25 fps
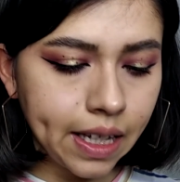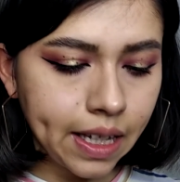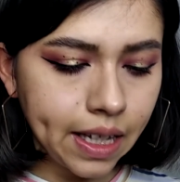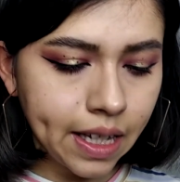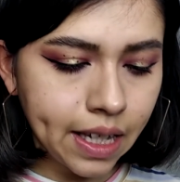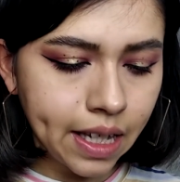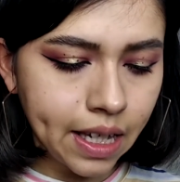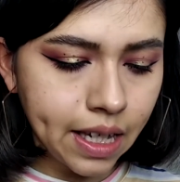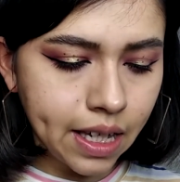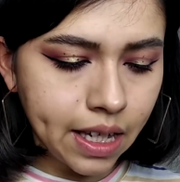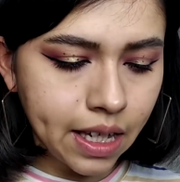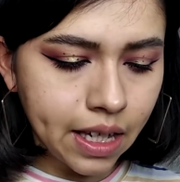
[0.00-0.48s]

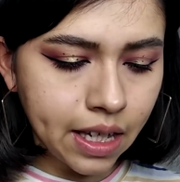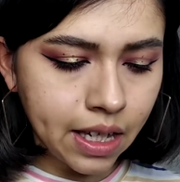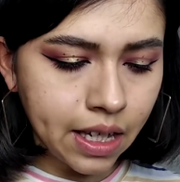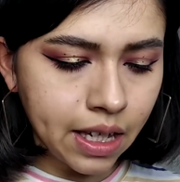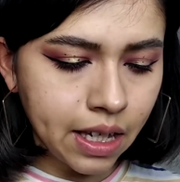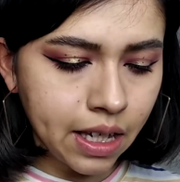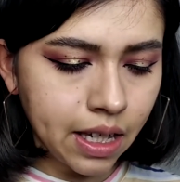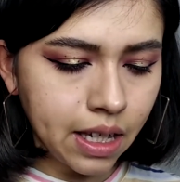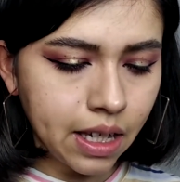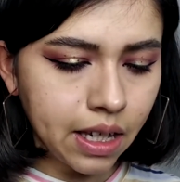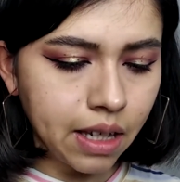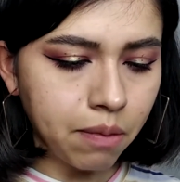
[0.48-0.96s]

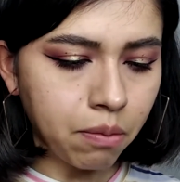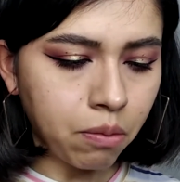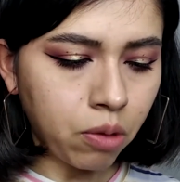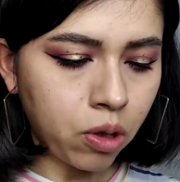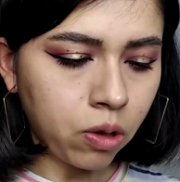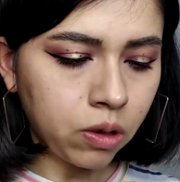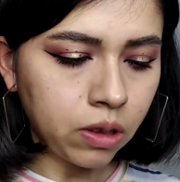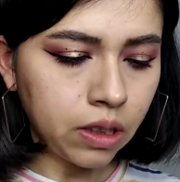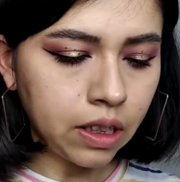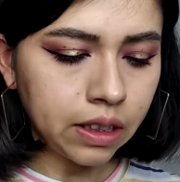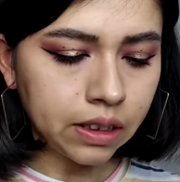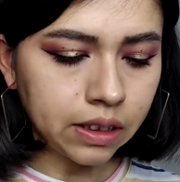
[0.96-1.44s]
Y voy
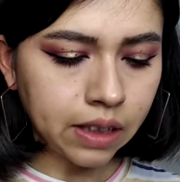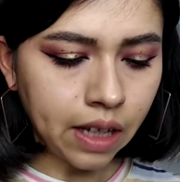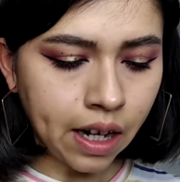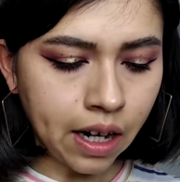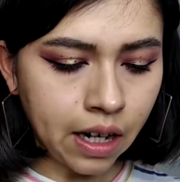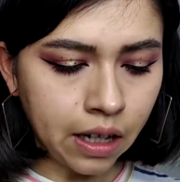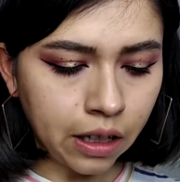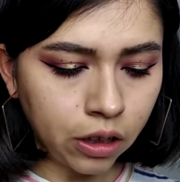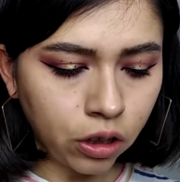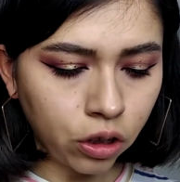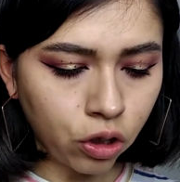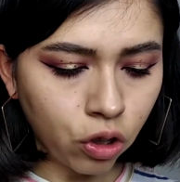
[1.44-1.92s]
a utilizar
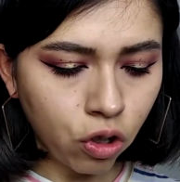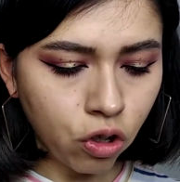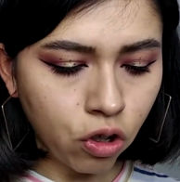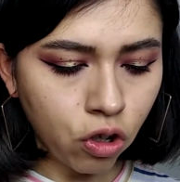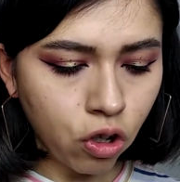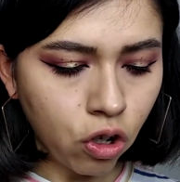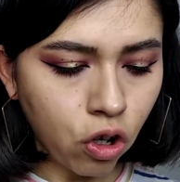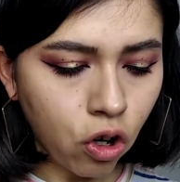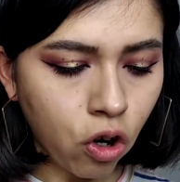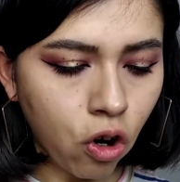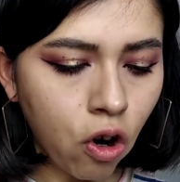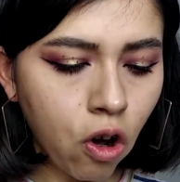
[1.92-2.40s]
el
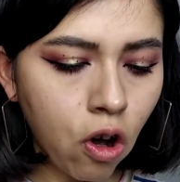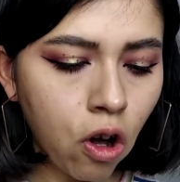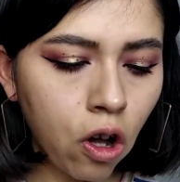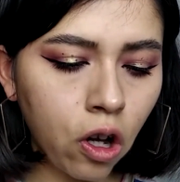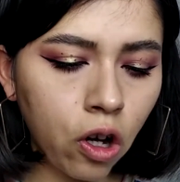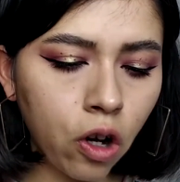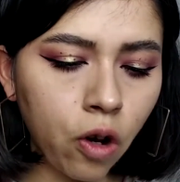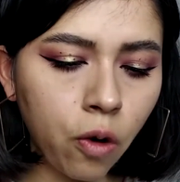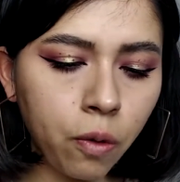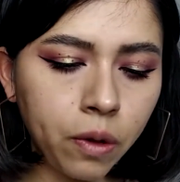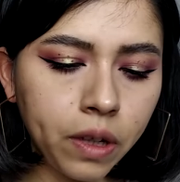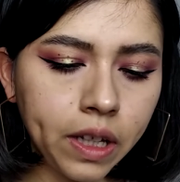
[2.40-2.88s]
tono
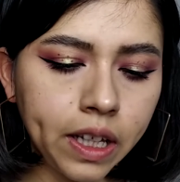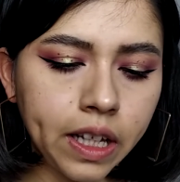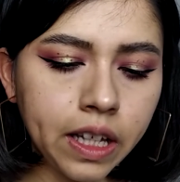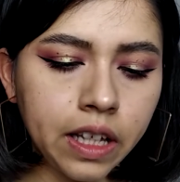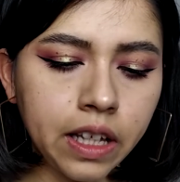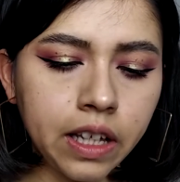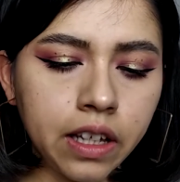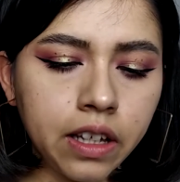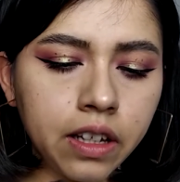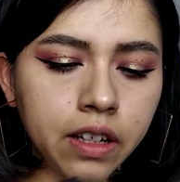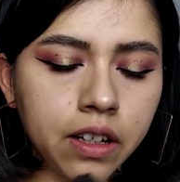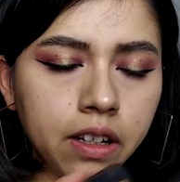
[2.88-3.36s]
Low
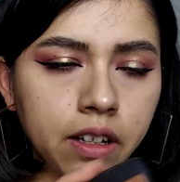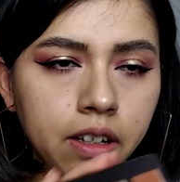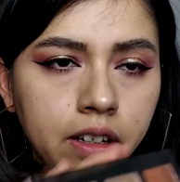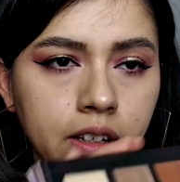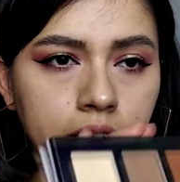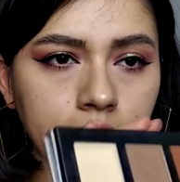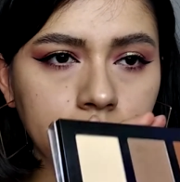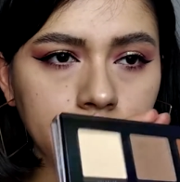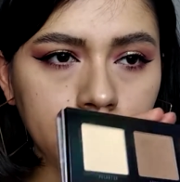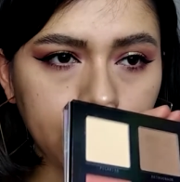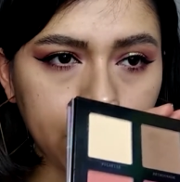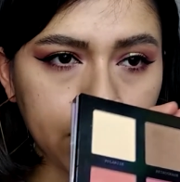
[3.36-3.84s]
Key,
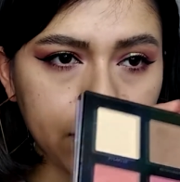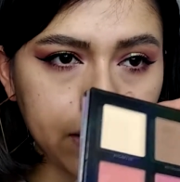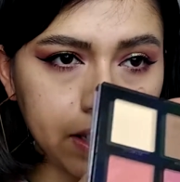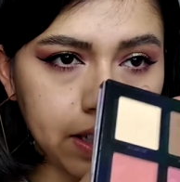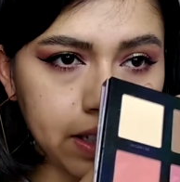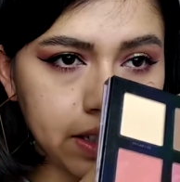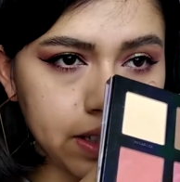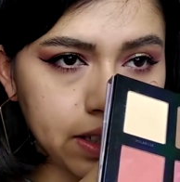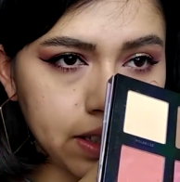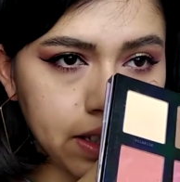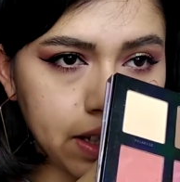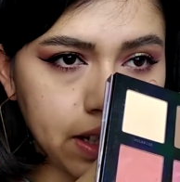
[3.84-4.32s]
que es
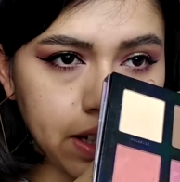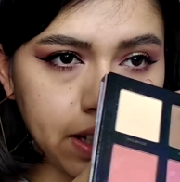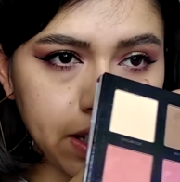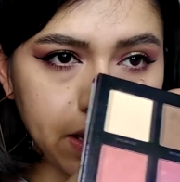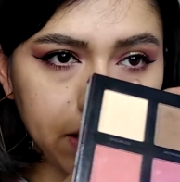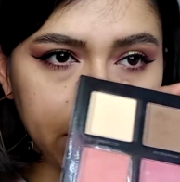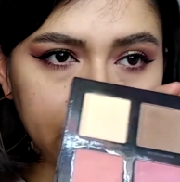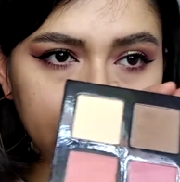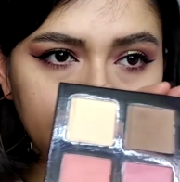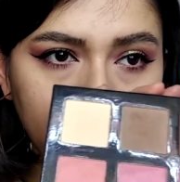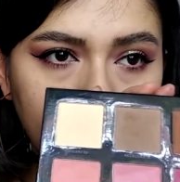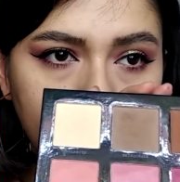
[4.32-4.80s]

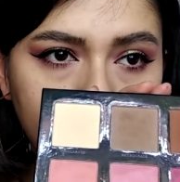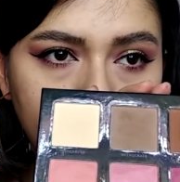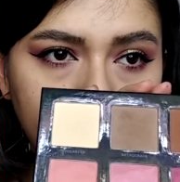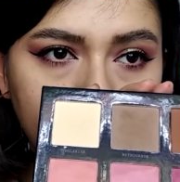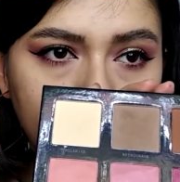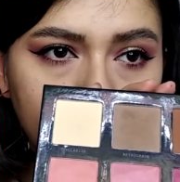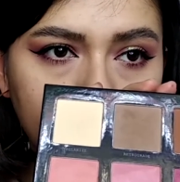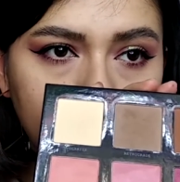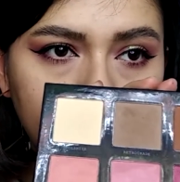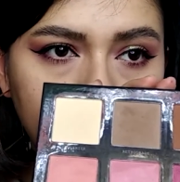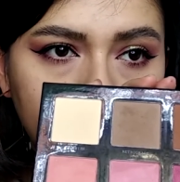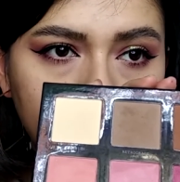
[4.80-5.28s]
este
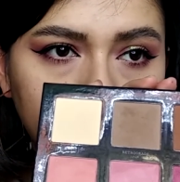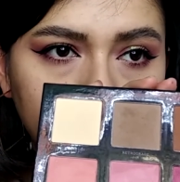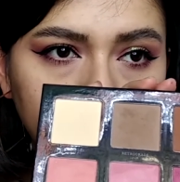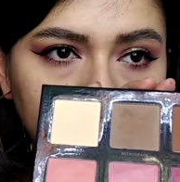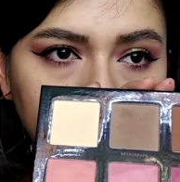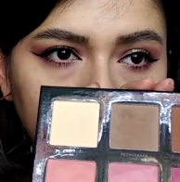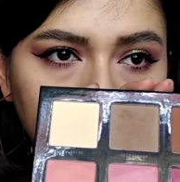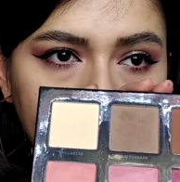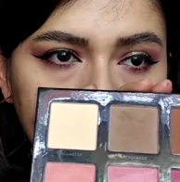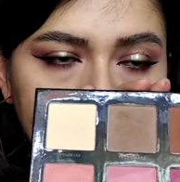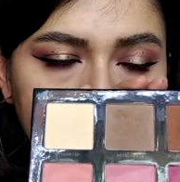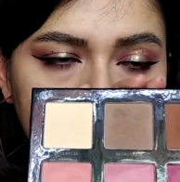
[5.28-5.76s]
como
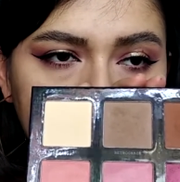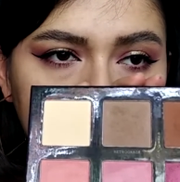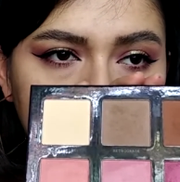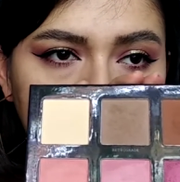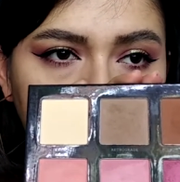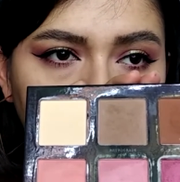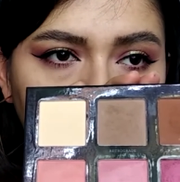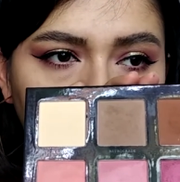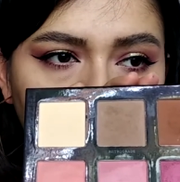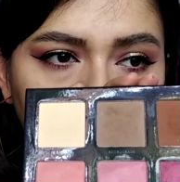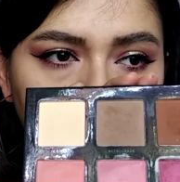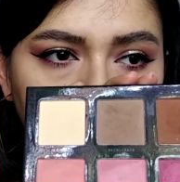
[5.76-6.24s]

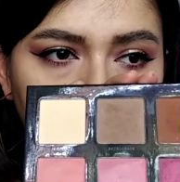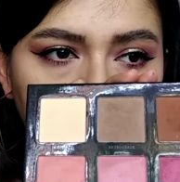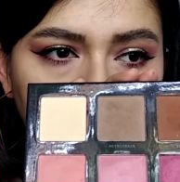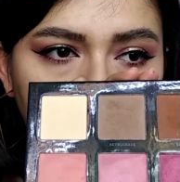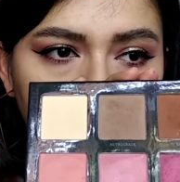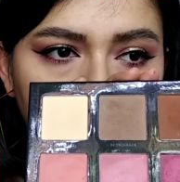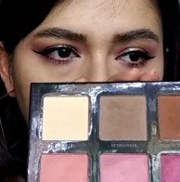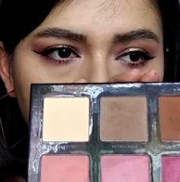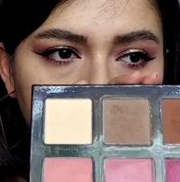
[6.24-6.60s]
duraznito